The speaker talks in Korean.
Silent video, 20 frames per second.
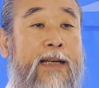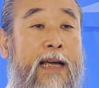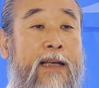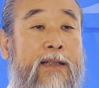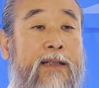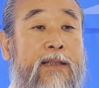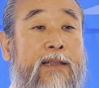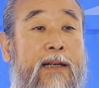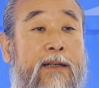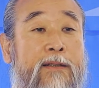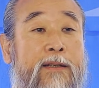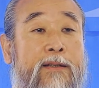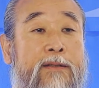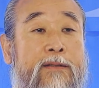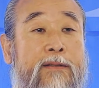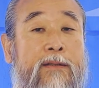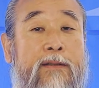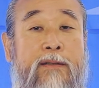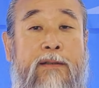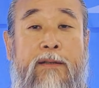자기
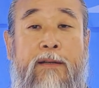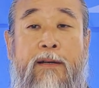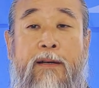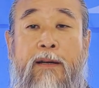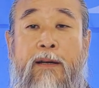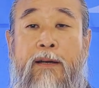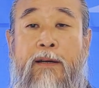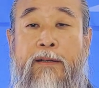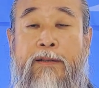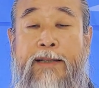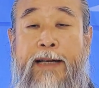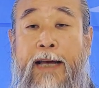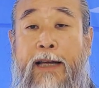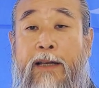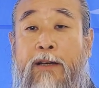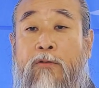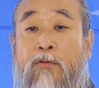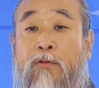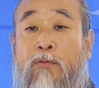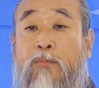자리에서
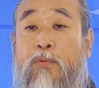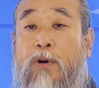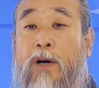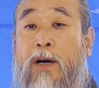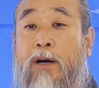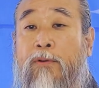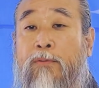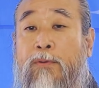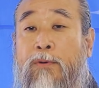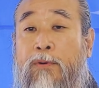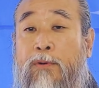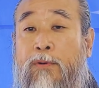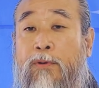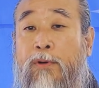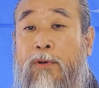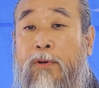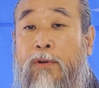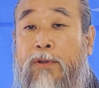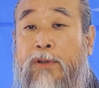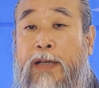자기 공부하고
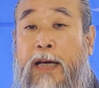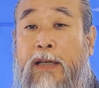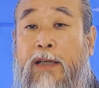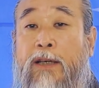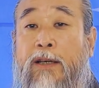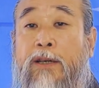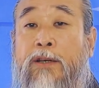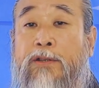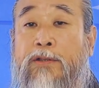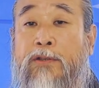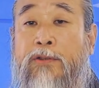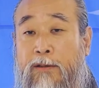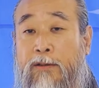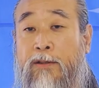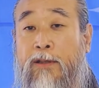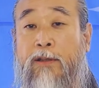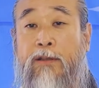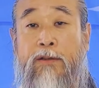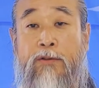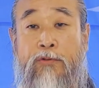자기
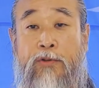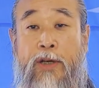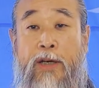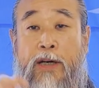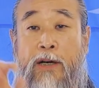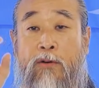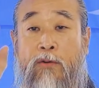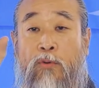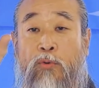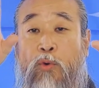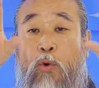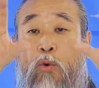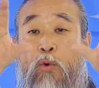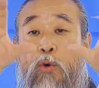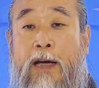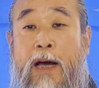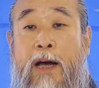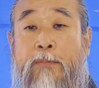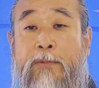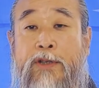인연들을 위해 갖고
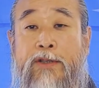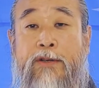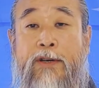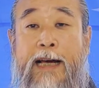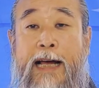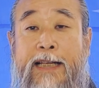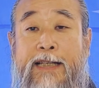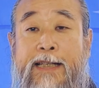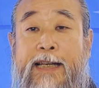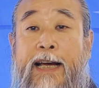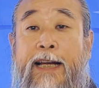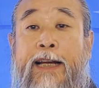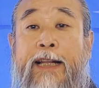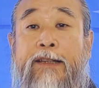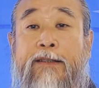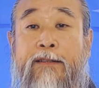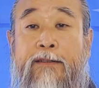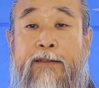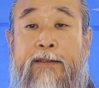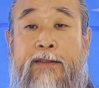노력하면서 같이 안
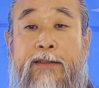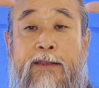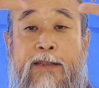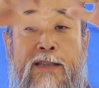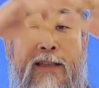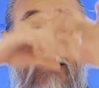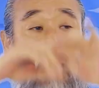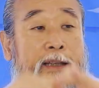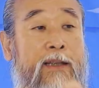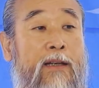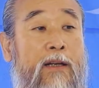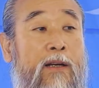했던 것들이